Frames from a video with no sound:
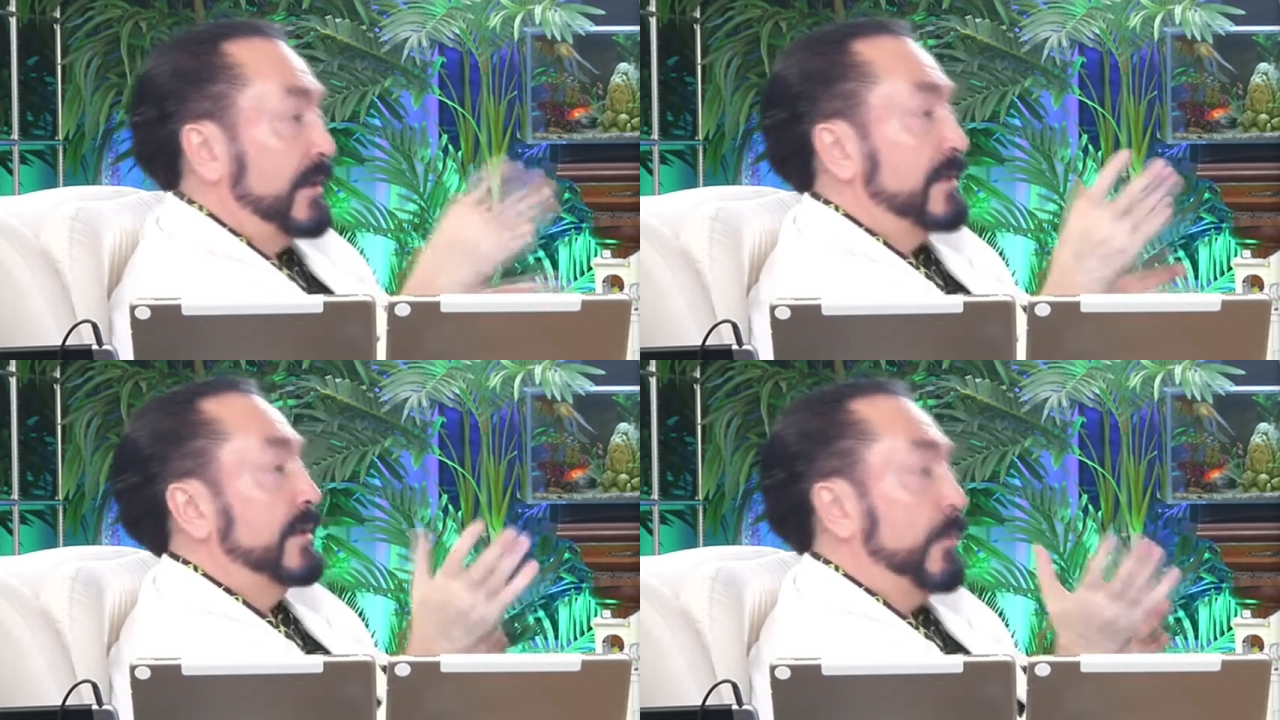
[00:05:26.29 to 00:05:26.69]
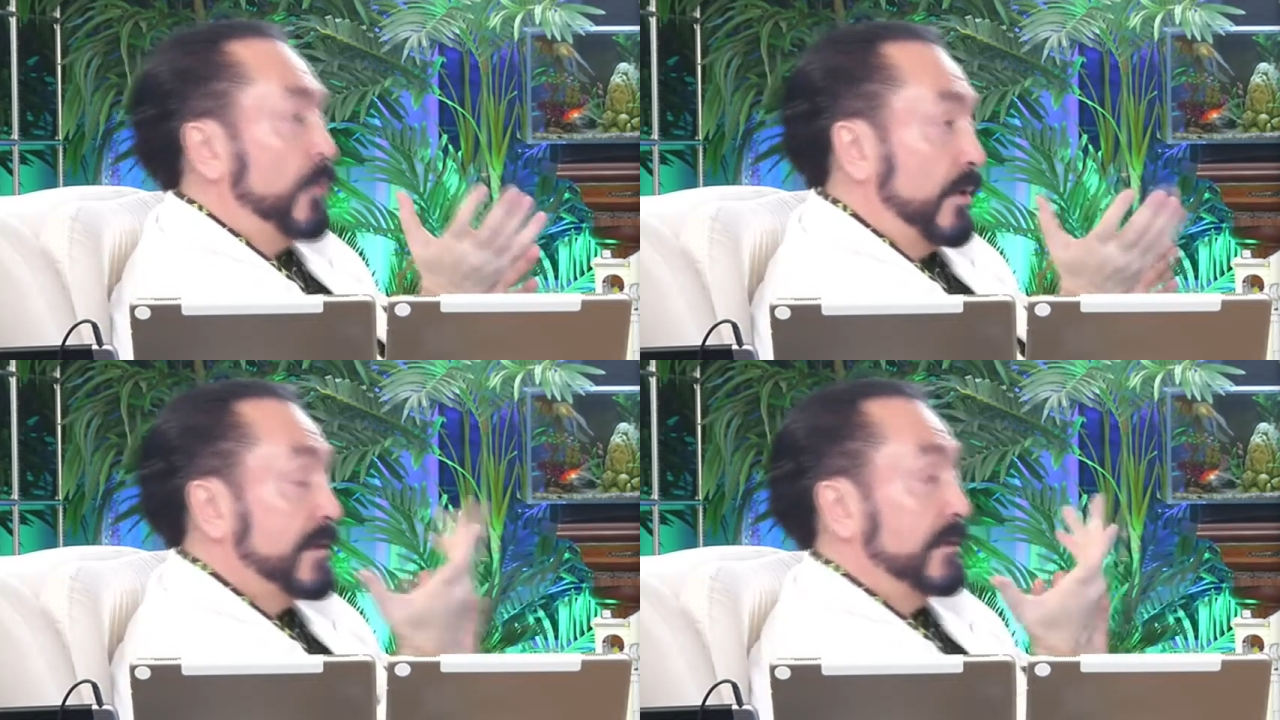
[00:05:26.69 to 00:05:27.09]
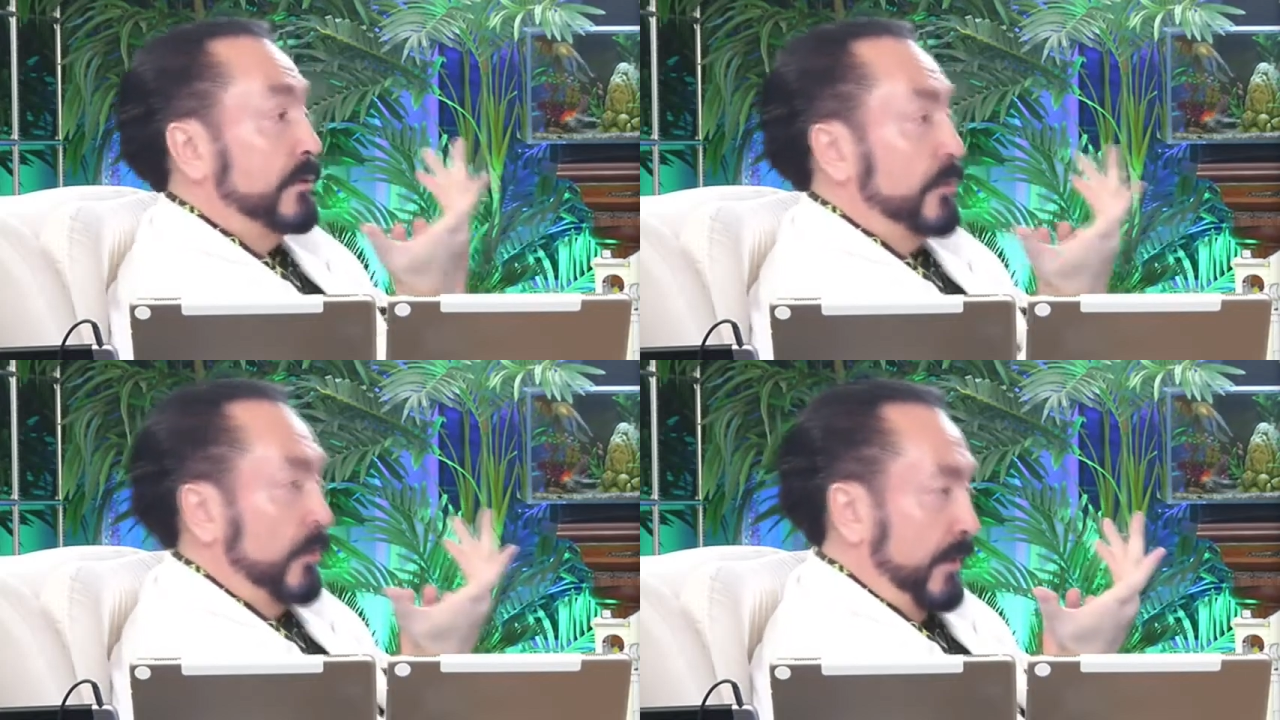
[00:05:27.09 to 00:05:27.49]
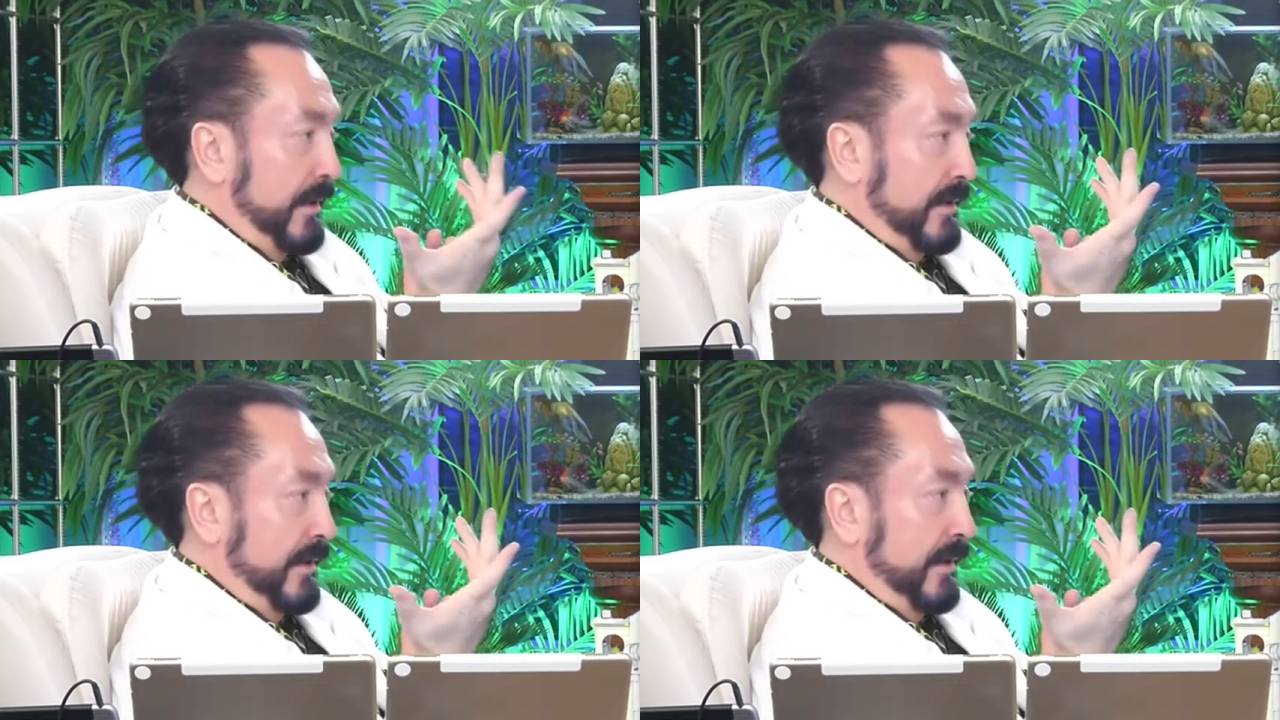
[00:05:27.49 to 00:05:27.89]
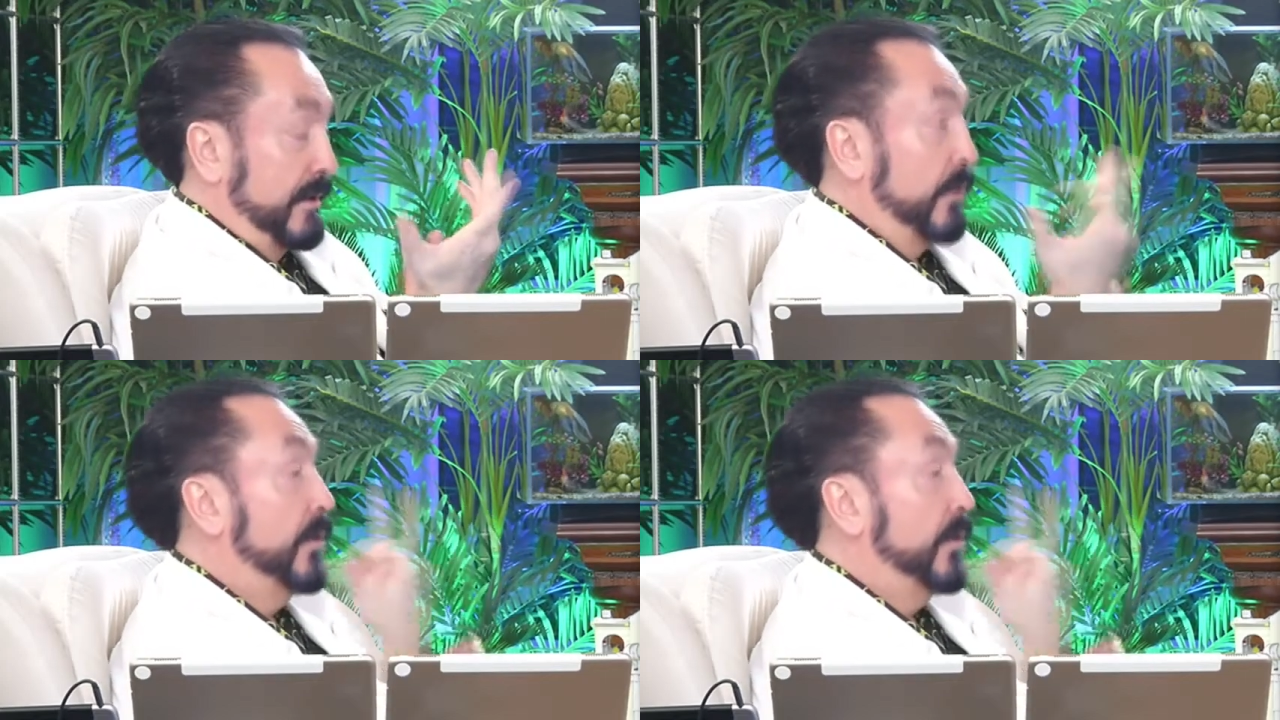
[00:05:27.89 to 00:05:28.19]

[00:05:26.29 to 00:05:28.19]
insanlar hep öyle zannediyor bazı siyaset.